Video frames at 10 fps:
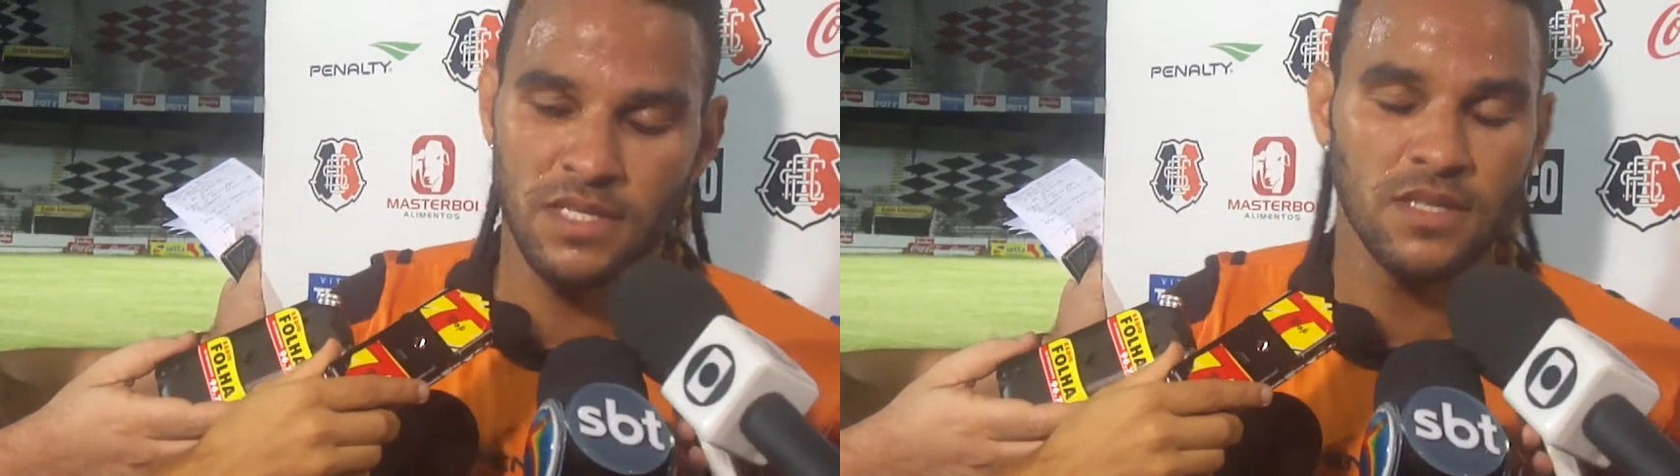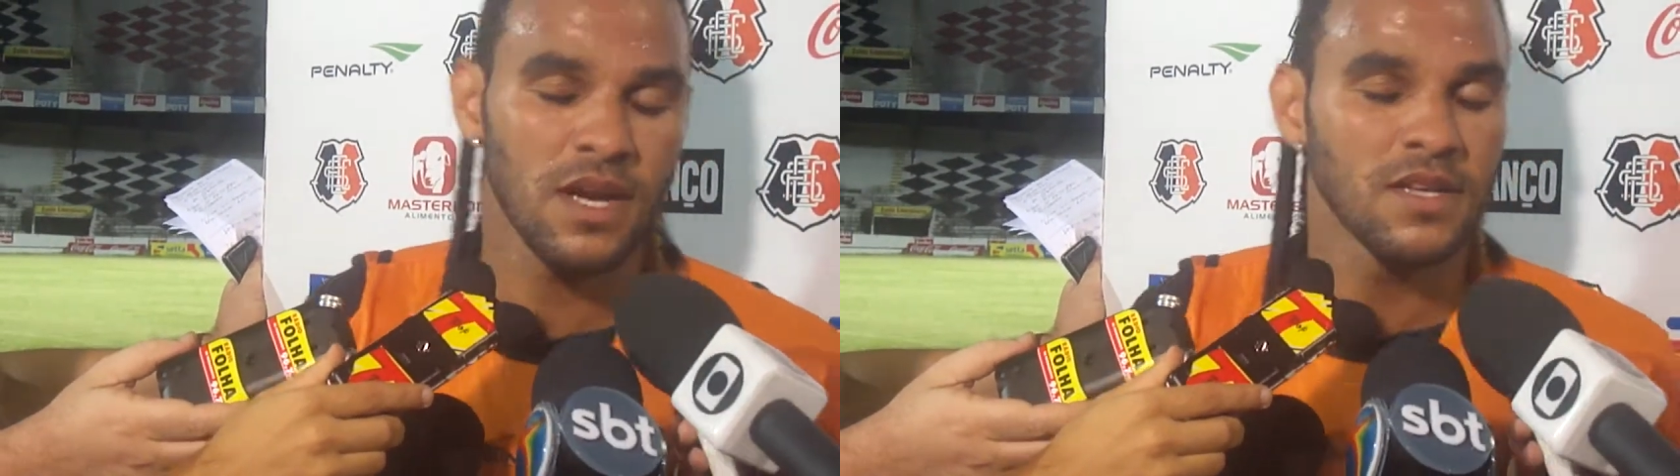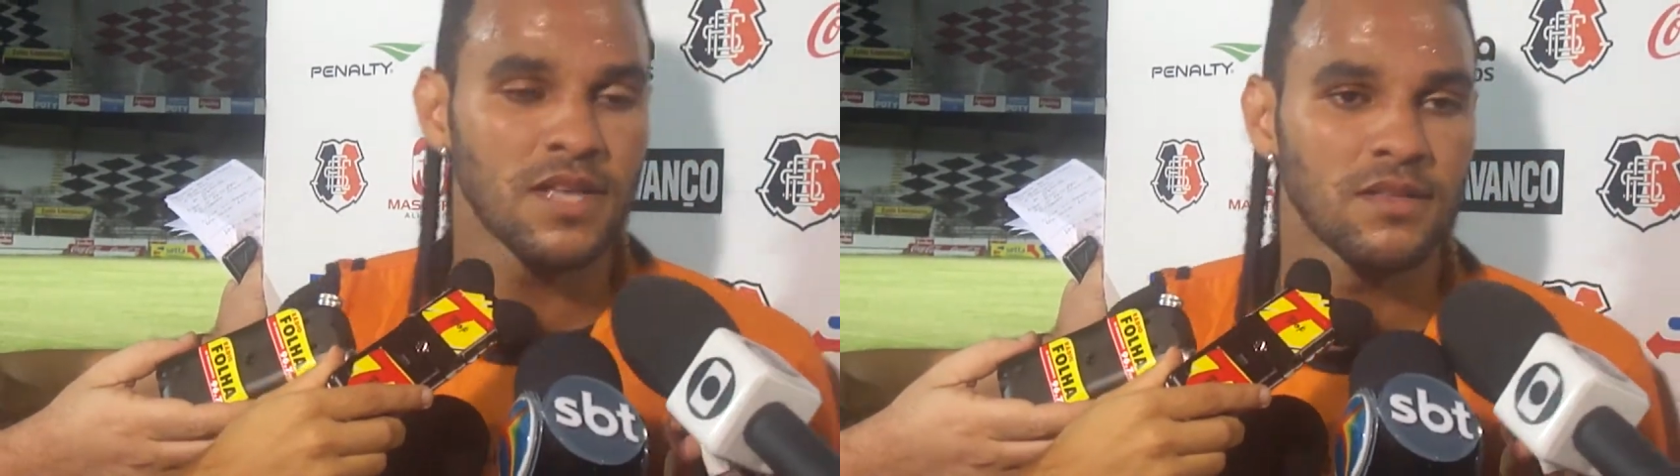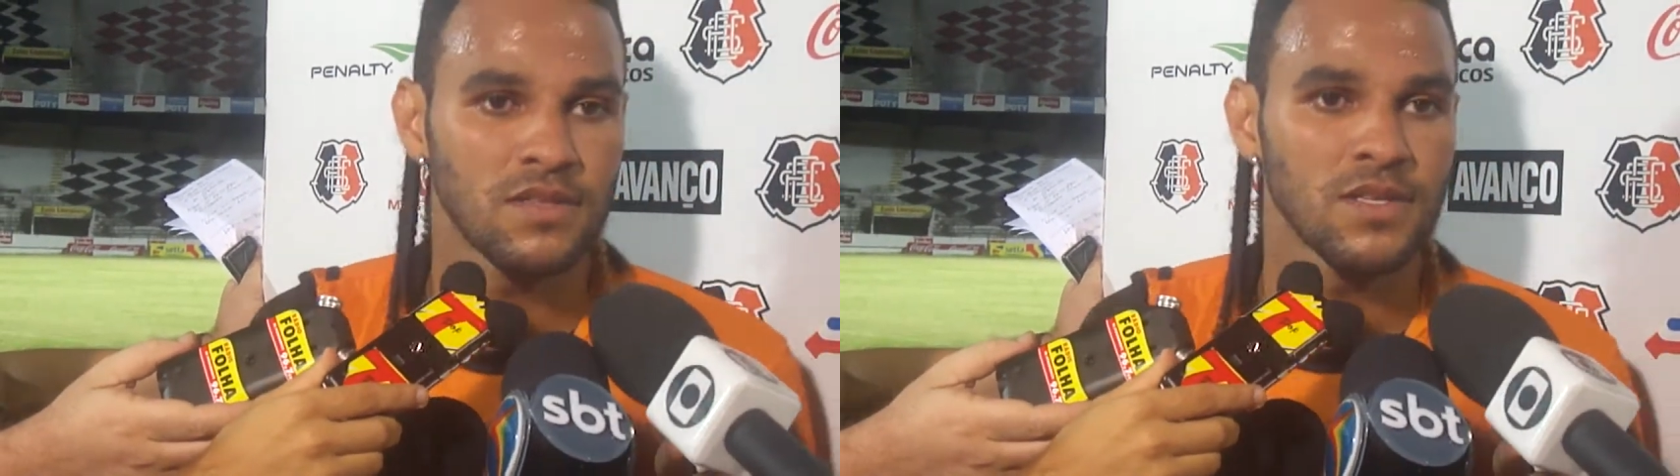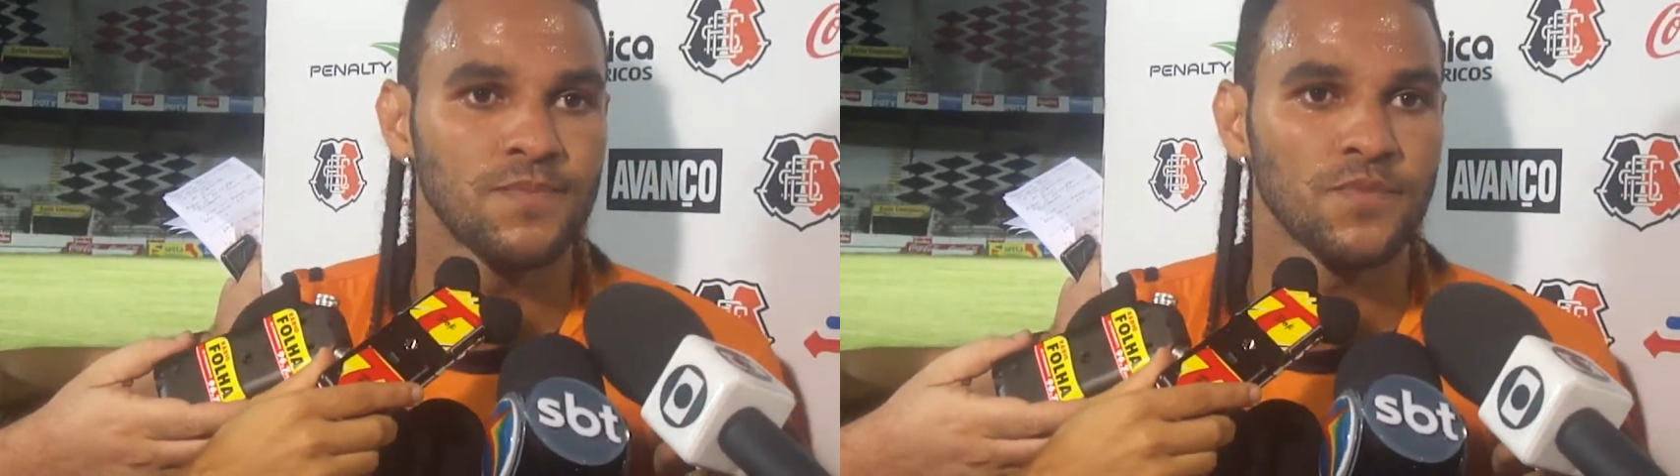centralizado,
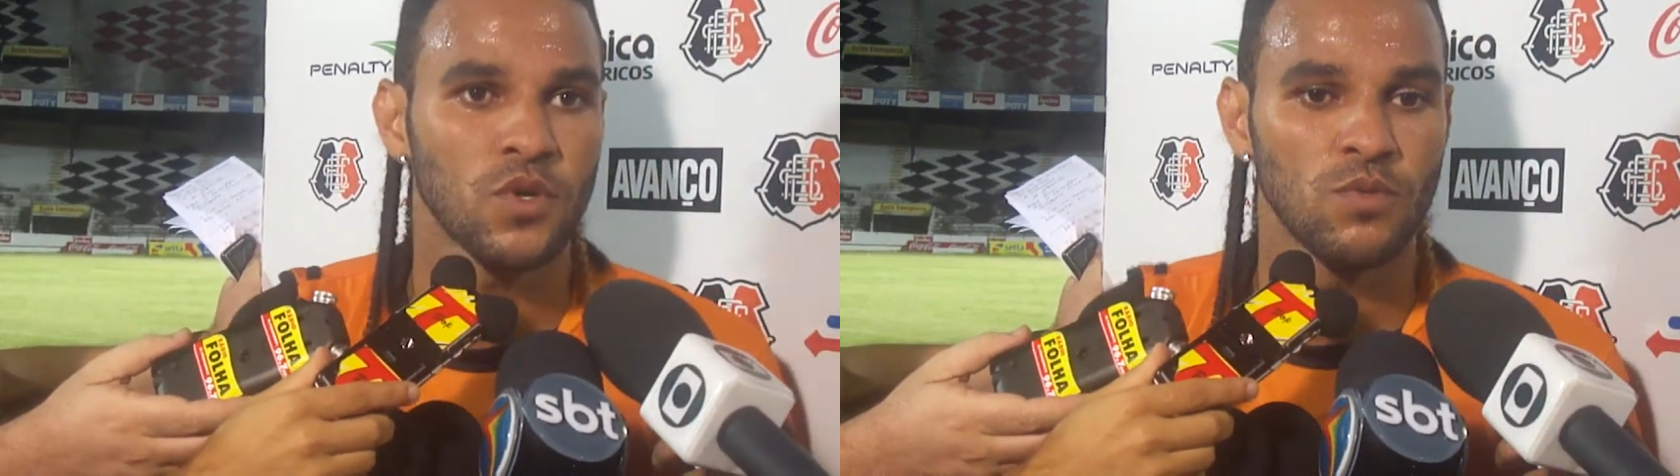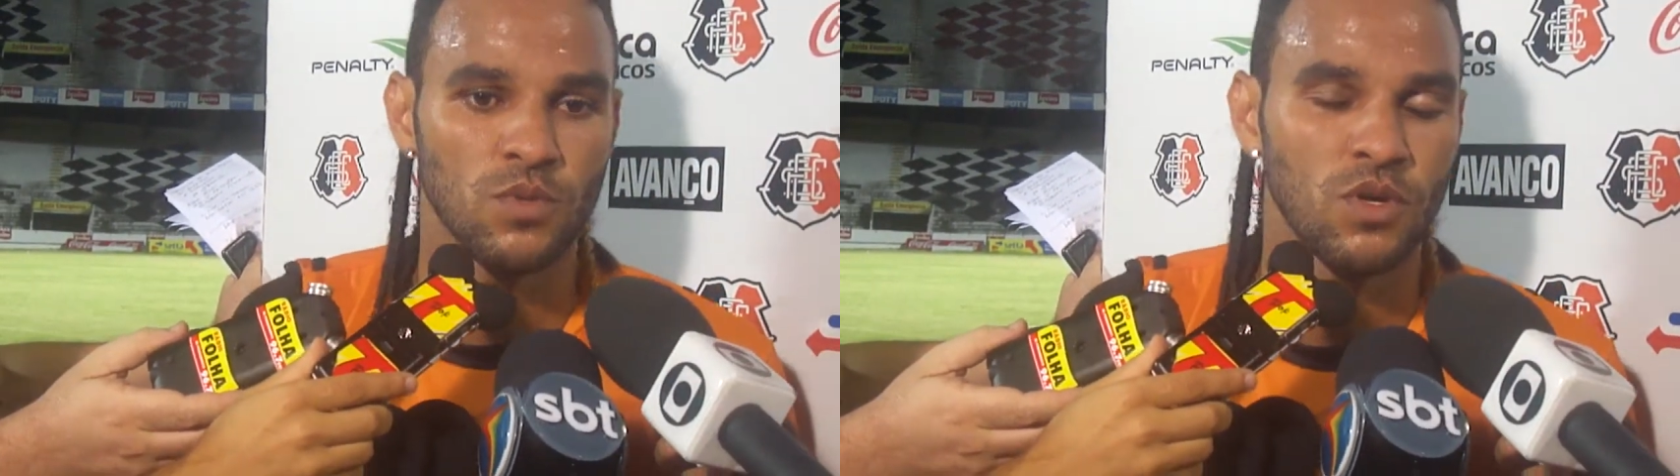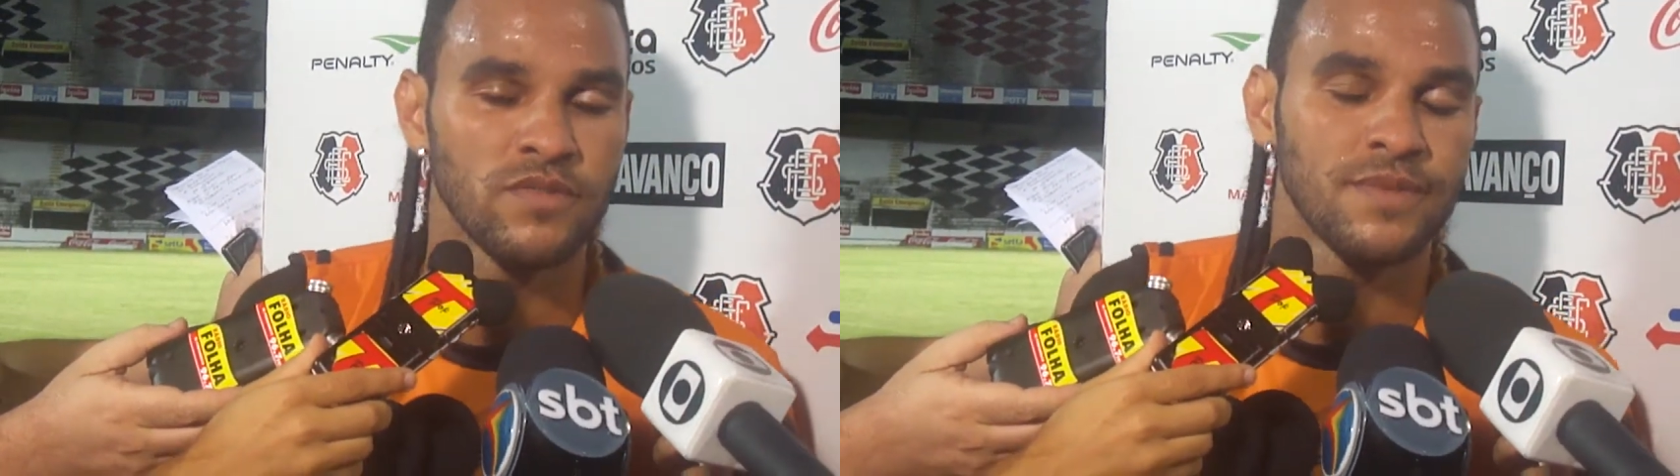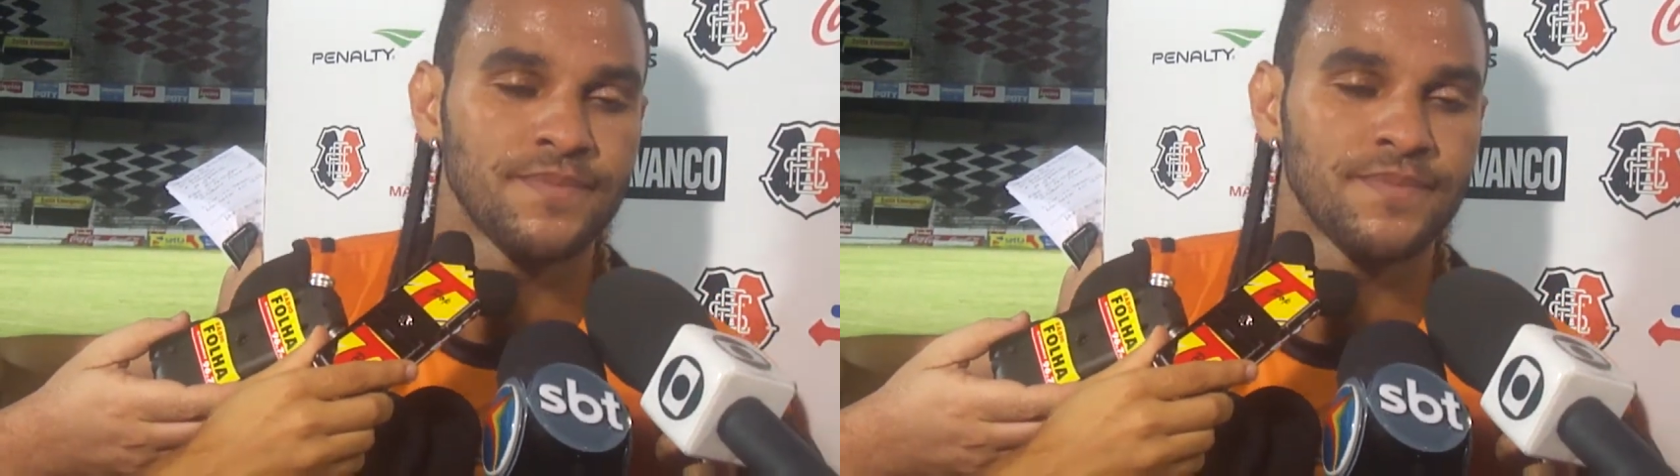sim, como 9.